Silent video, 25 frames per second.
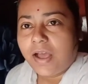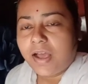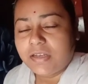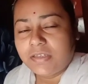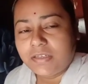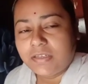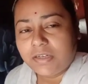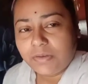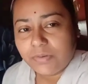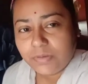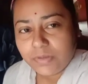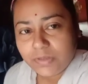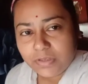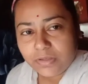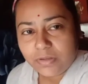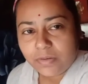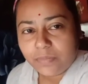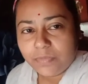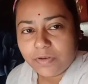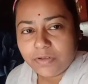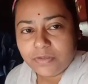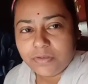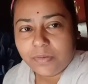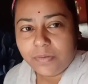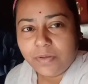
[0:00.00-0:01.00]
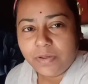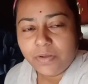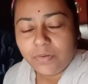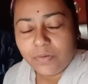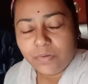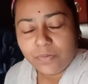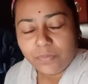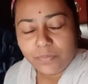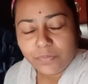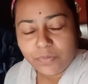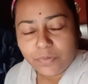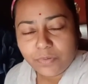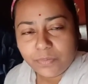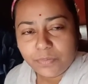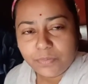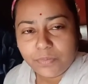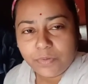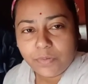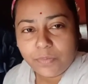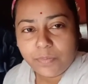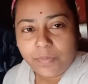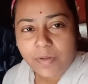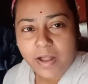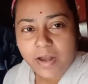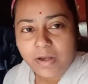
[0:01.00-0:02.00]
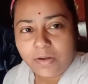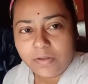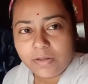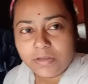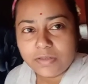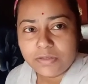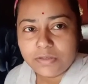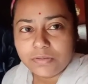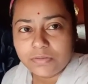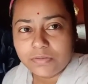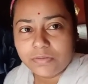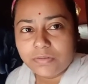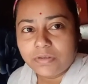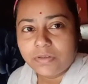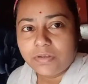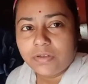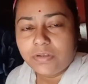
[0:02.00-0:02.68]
আশা করছি তোমরা সবাই খুব খুব খুব ভালো আছো